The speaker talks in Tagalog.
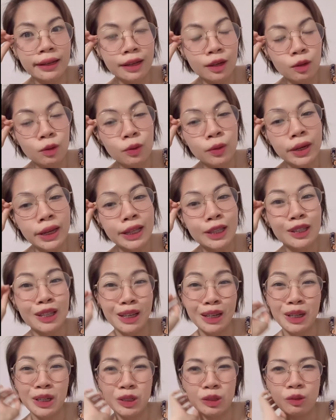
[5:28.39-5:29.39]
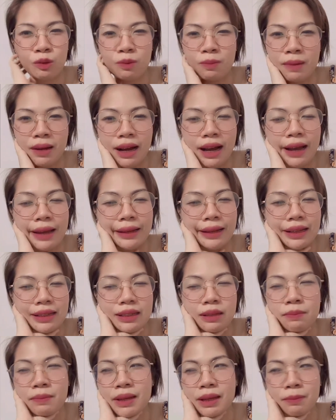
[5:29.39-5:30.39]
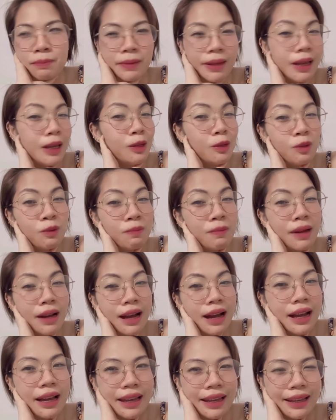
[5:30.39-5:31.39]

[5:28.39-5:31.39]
oo late talaga siyang kumakain kasi mayat mayayin kumakain